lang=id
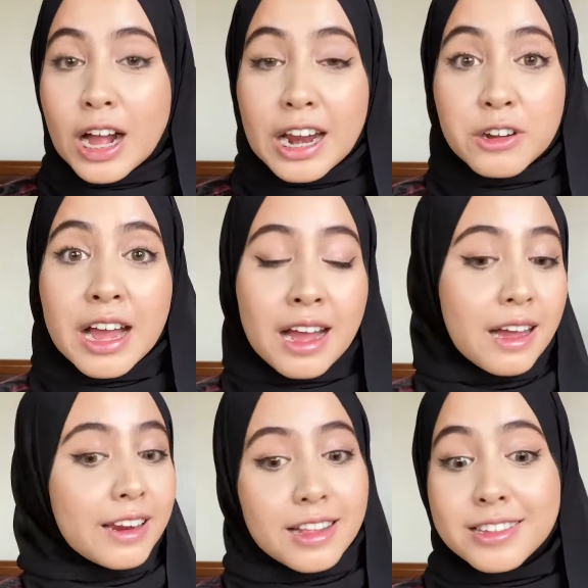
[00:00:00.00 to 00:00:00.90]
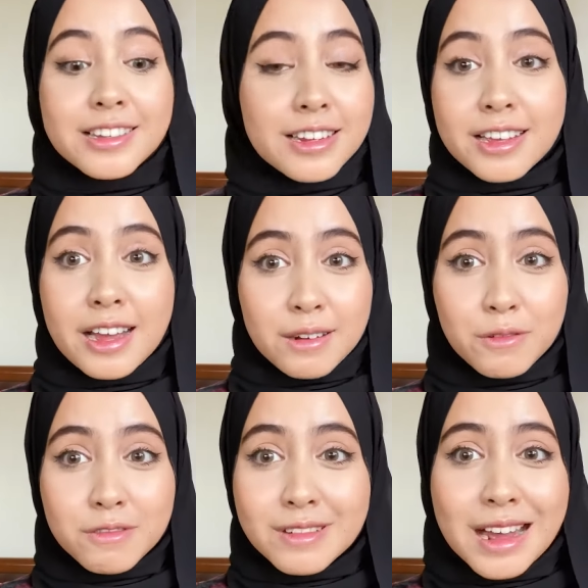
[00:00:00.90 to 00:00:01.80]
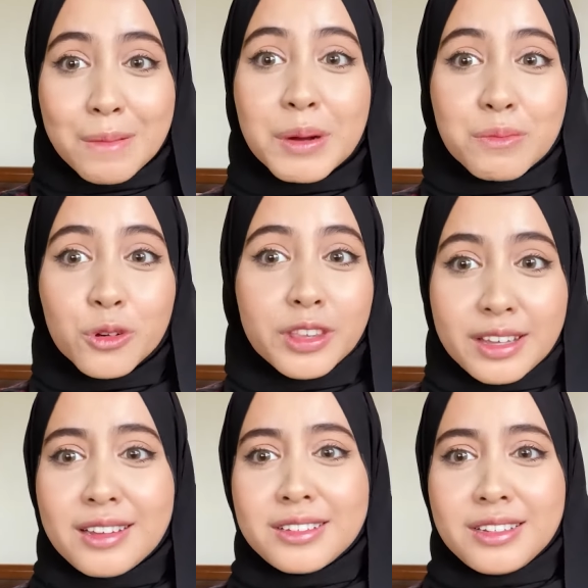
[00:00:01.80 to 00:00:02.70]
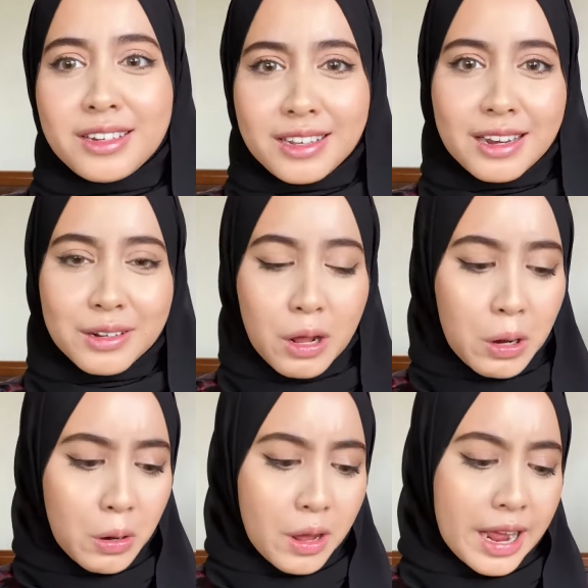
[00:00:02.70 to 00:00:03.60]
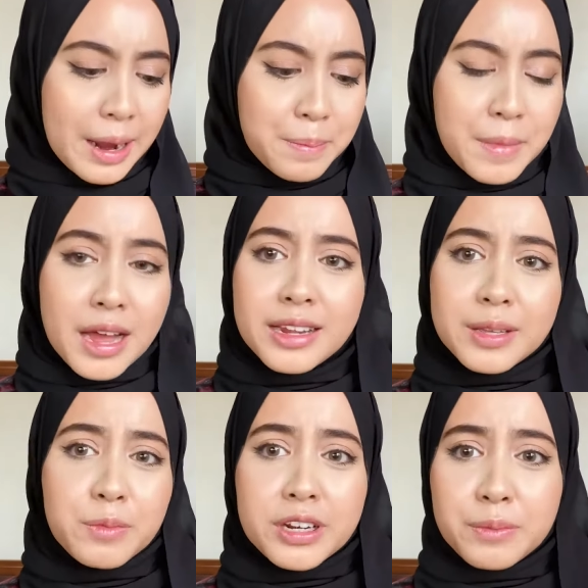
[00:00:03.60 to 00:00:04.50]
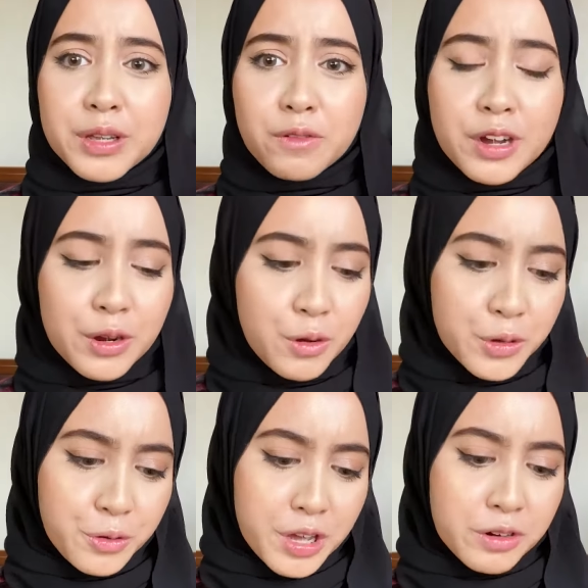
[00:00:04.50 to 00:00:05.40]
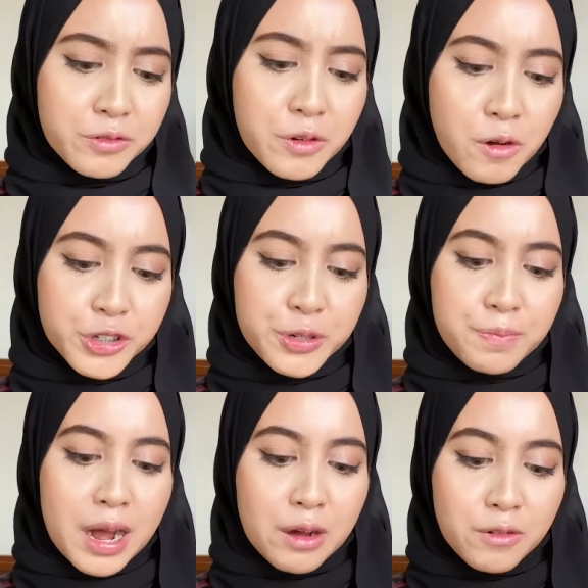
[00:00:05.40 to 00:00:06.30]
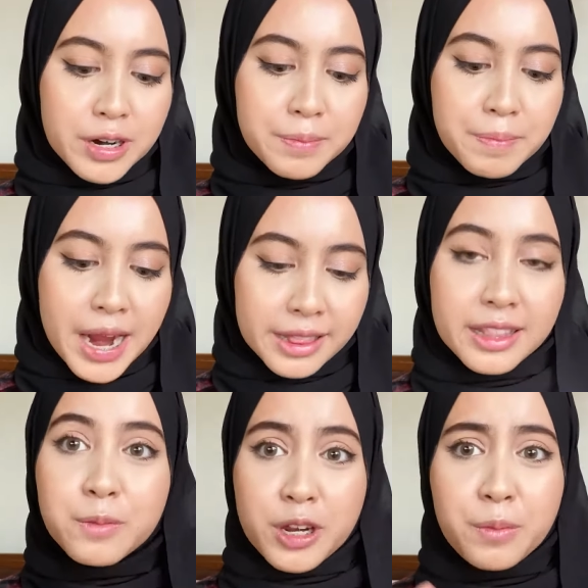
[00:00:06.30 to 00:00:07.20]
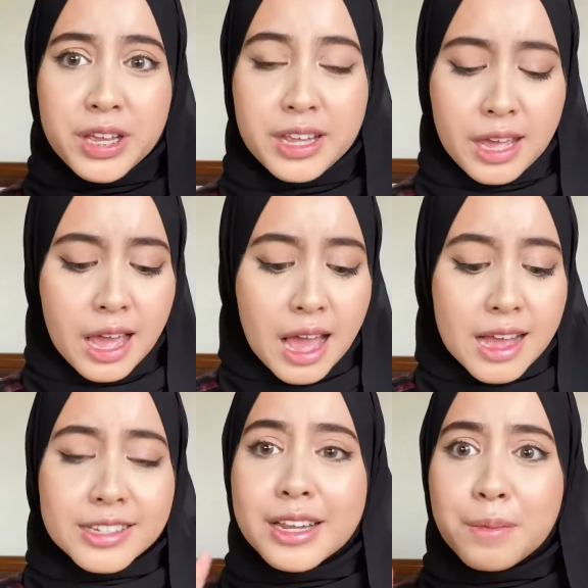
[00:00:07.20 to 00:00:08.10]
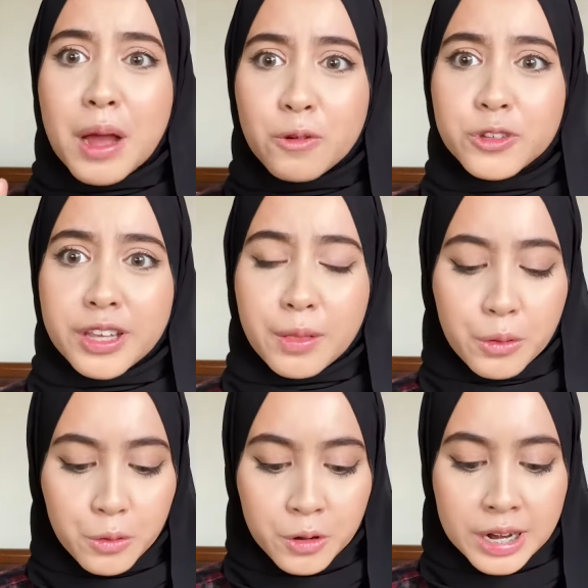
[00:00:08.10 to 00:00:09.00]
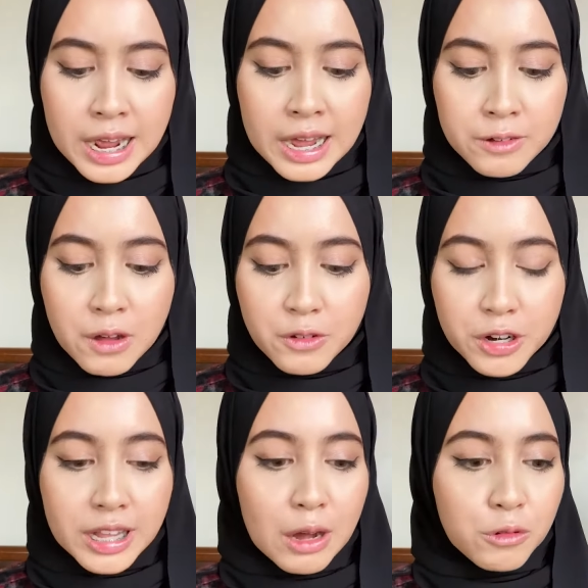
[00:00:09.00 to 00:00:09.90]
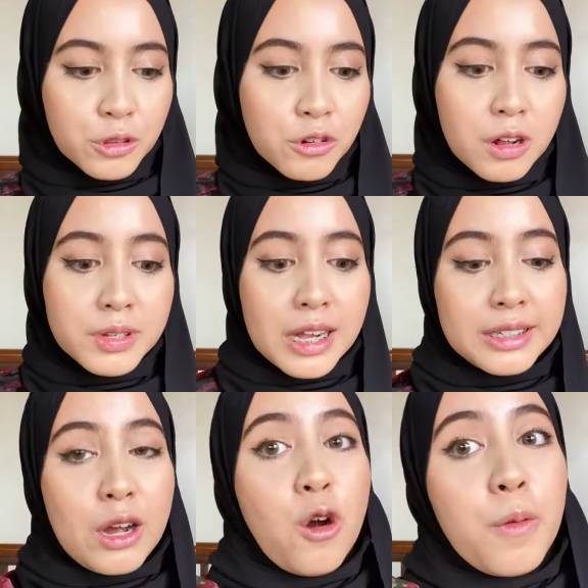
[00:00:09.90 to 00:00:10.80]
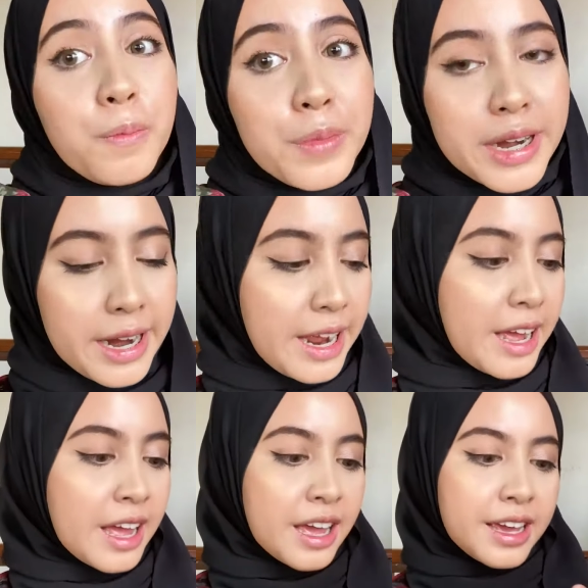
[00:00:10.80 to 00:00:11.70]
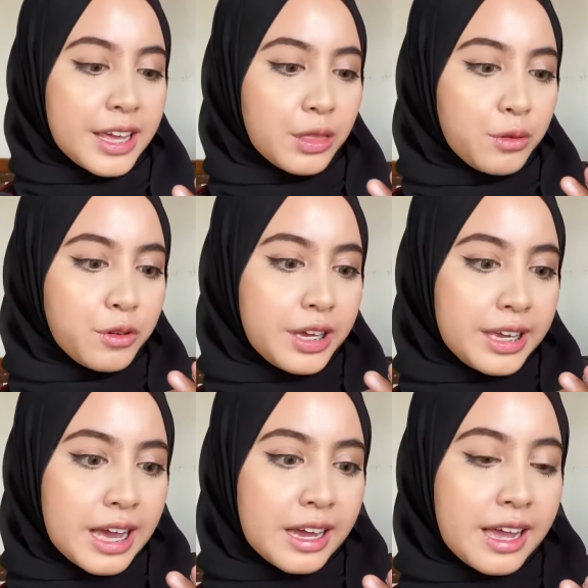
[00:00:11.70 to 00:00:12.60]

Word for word: kalian udah ngeliat sendiri kan udah membuktikan sendiri kan kalau emang lip creamnya YOU yang Roach Power Matte Lip Cream ini sebagus itu nah favorit aku tuh kalau misalnya om ombre itu yang